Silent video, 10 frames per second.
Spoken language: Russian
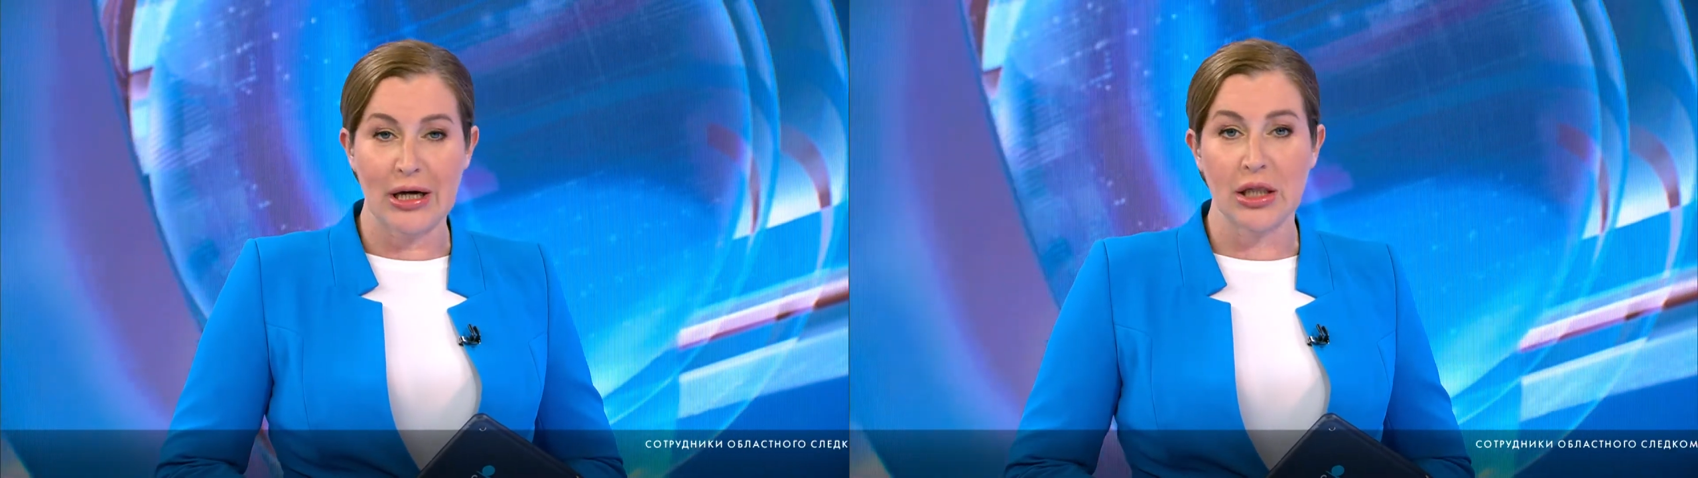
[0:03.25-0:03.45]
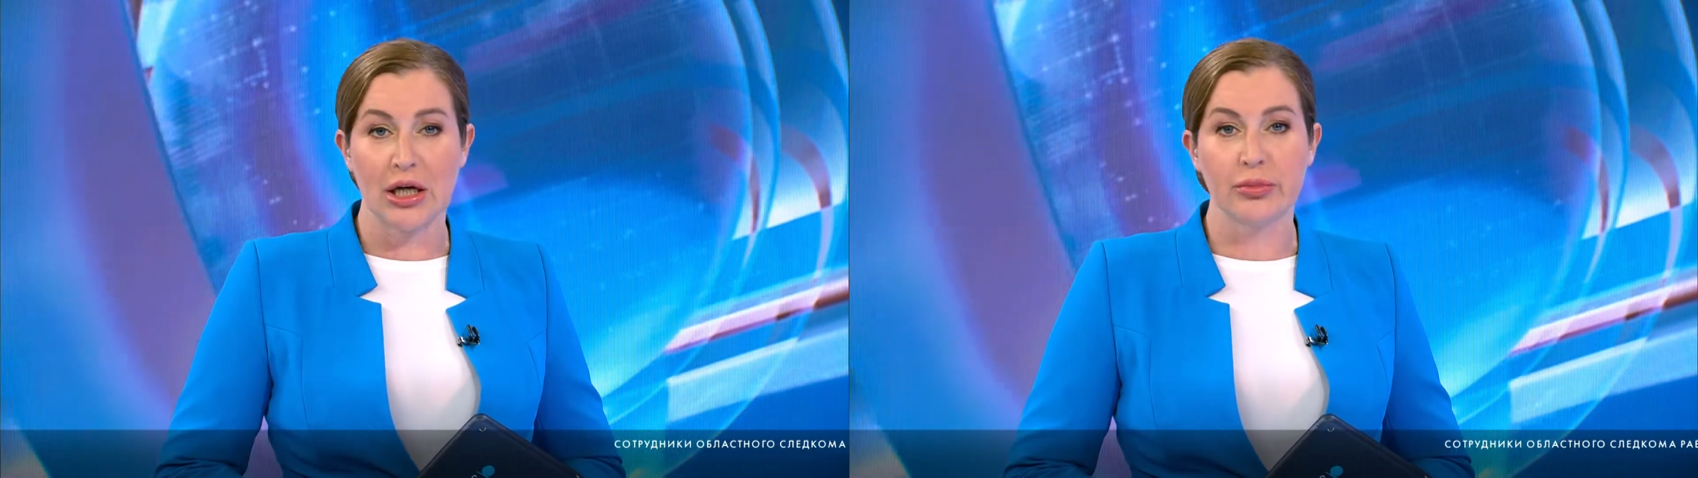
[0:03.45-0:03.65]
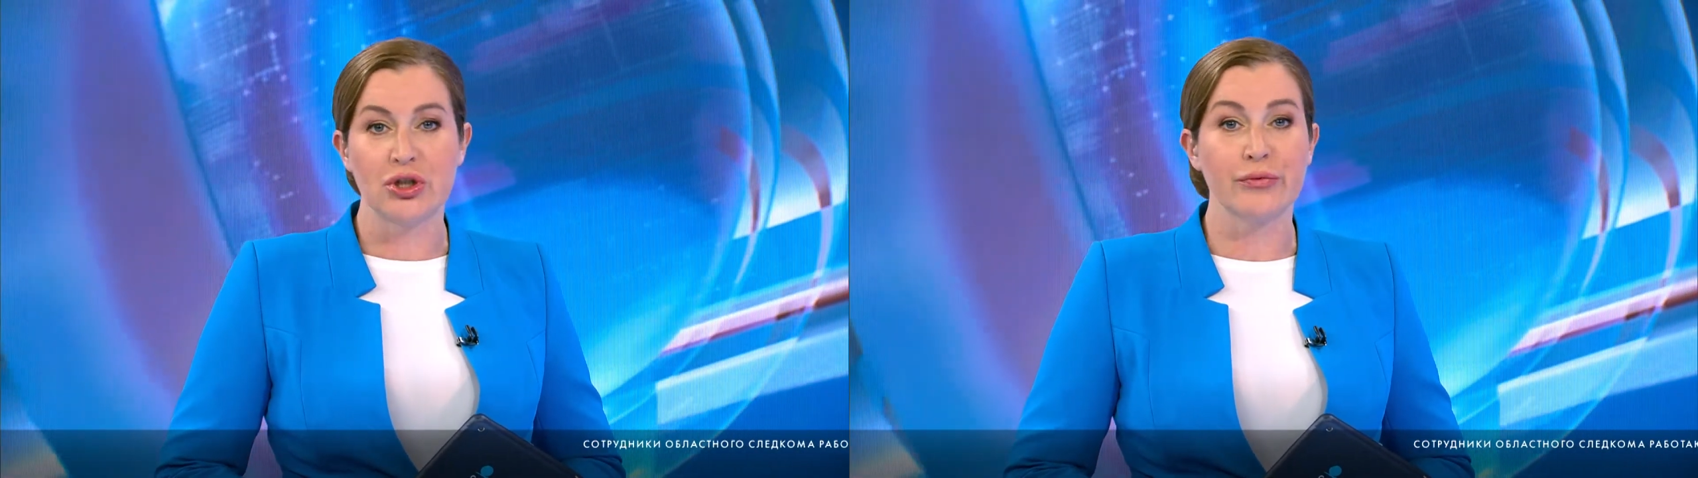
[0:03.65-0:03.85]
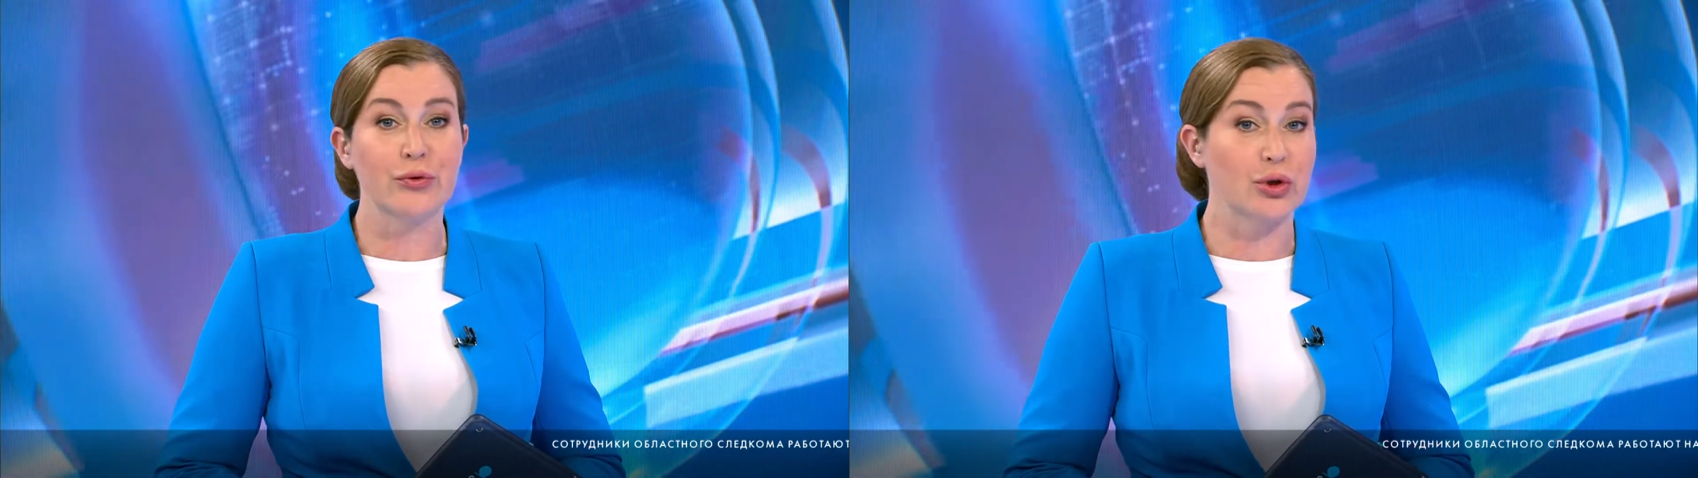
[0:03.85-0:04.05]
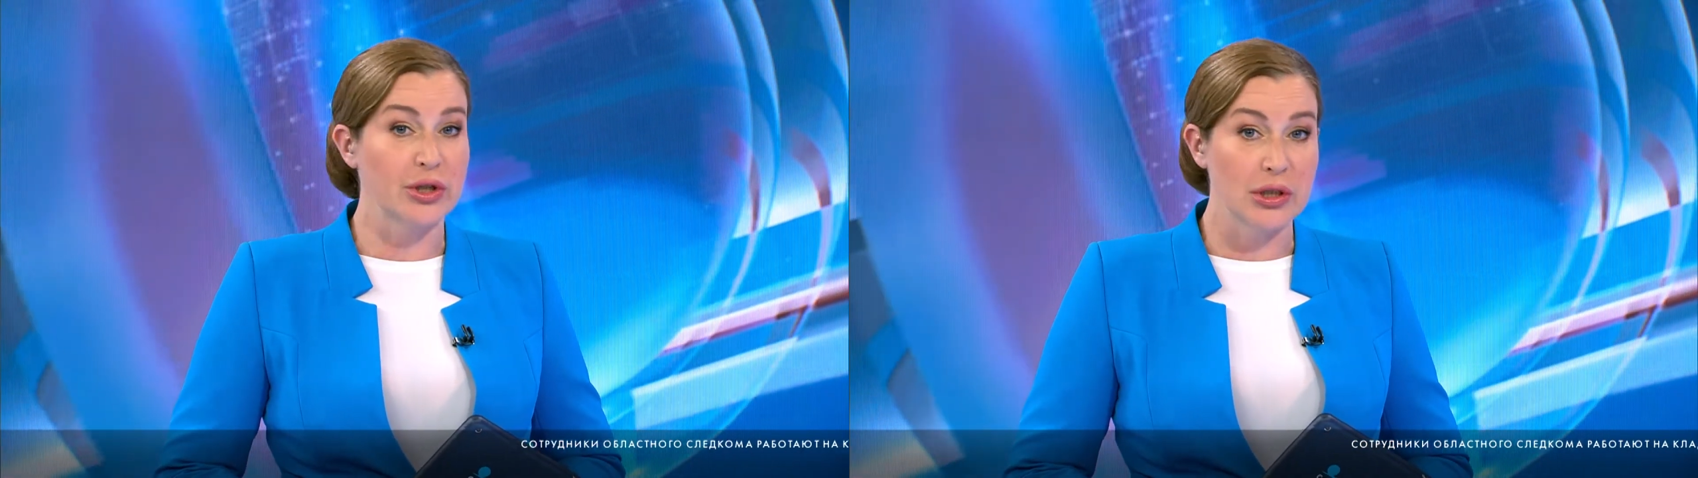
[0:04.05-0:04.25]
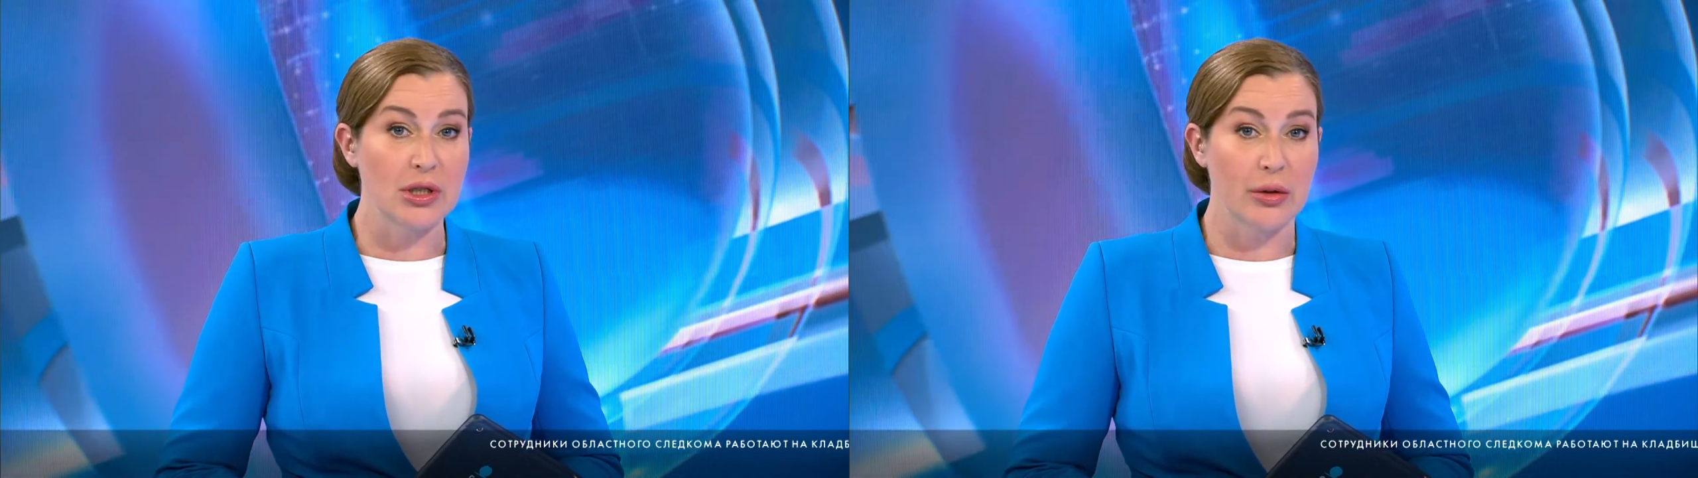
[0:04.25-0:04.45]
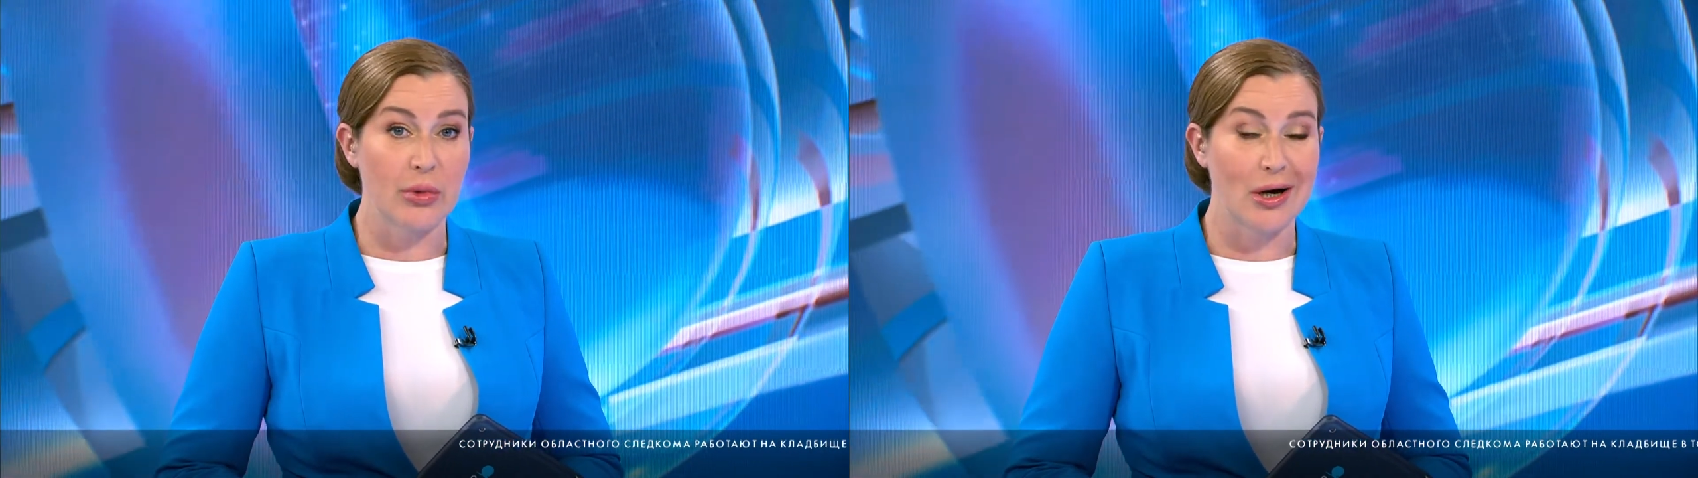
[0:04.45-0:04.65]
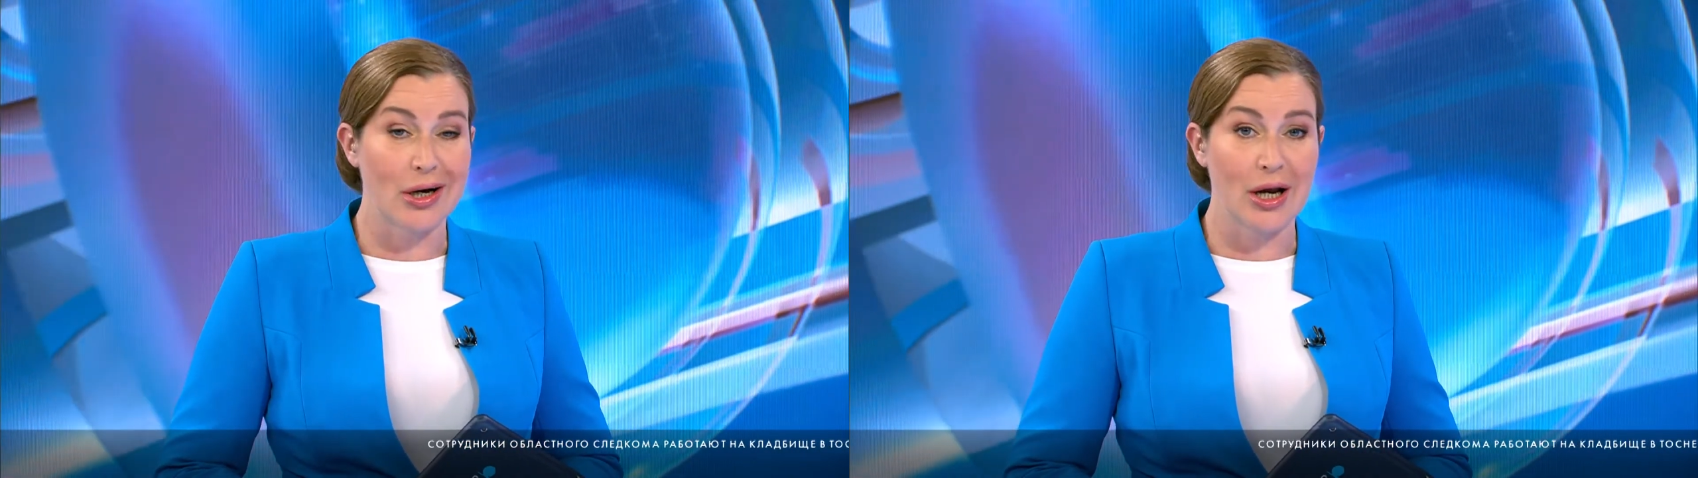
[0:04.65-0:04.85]
на кладбище в
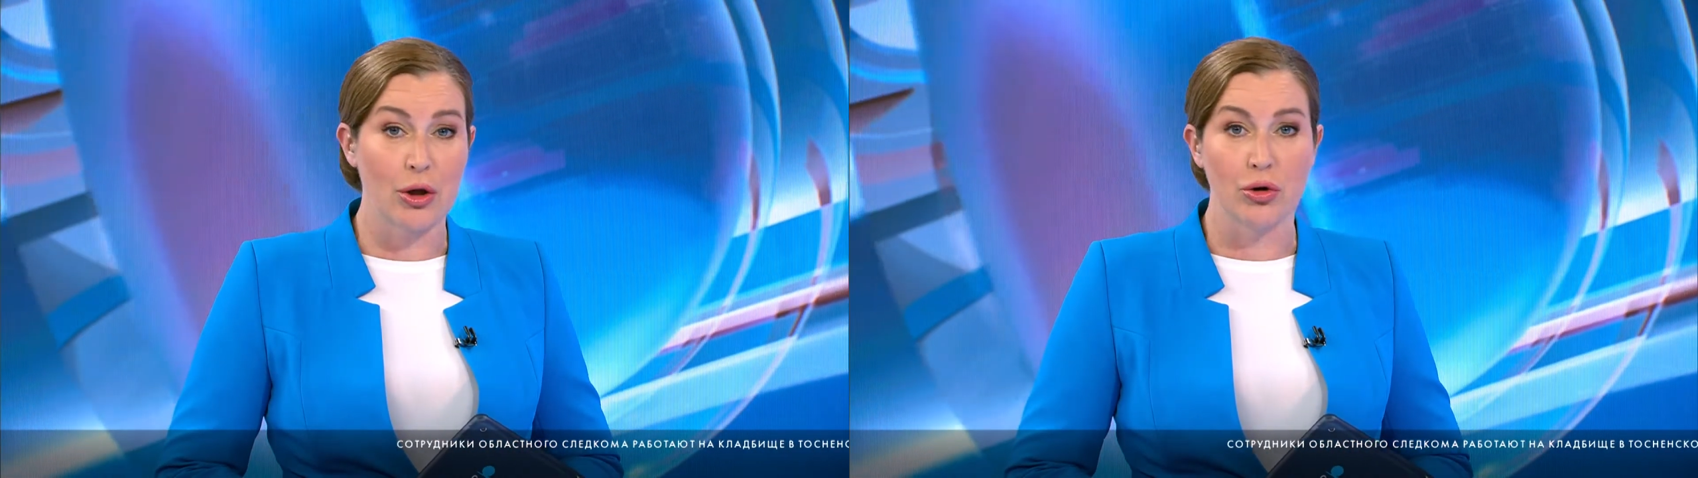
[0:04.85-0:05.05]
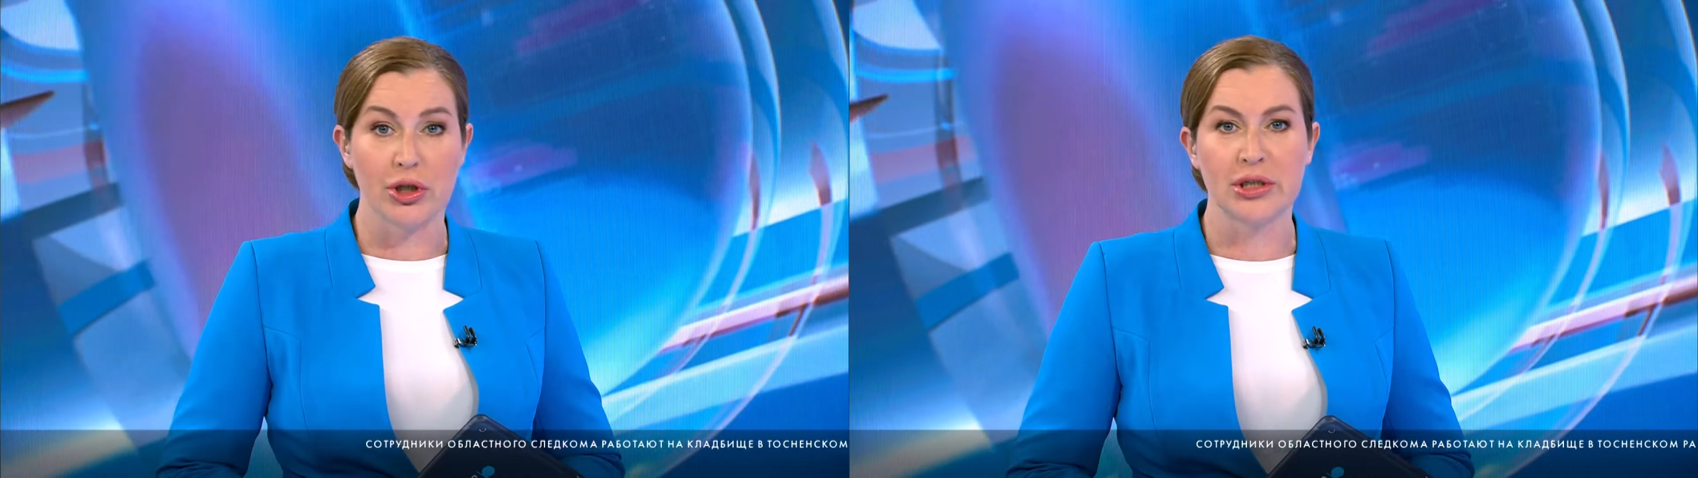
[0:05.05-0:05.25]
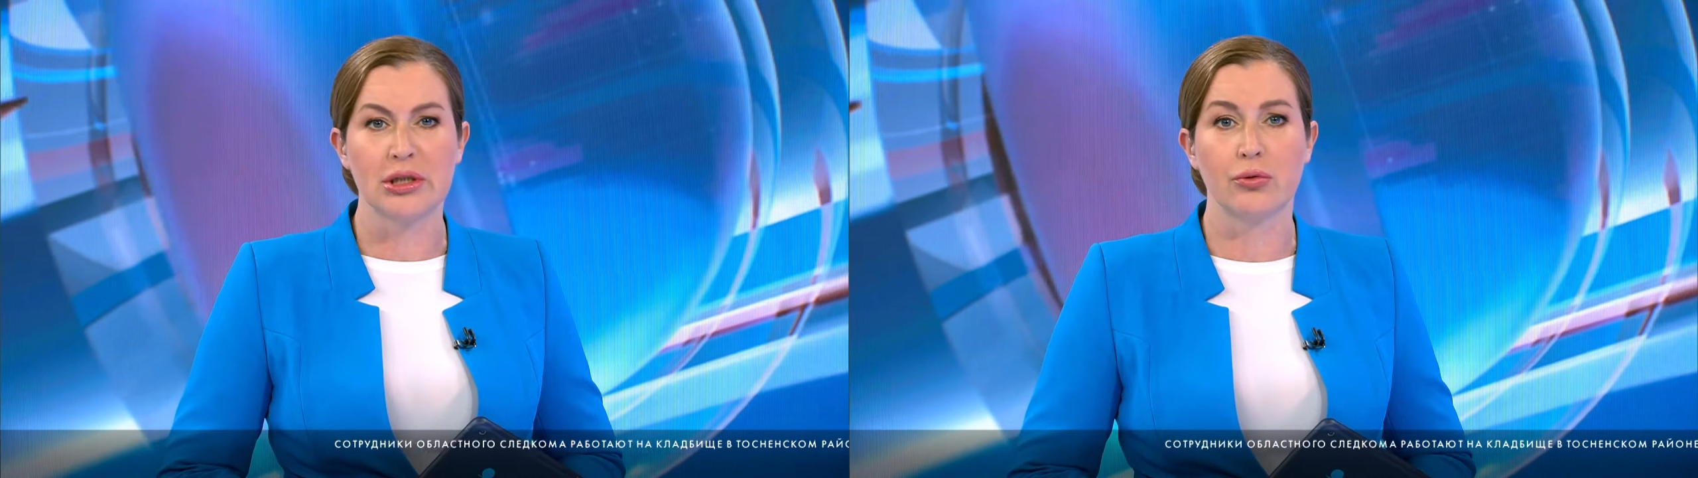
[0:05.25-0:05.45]
Тоснинском районе.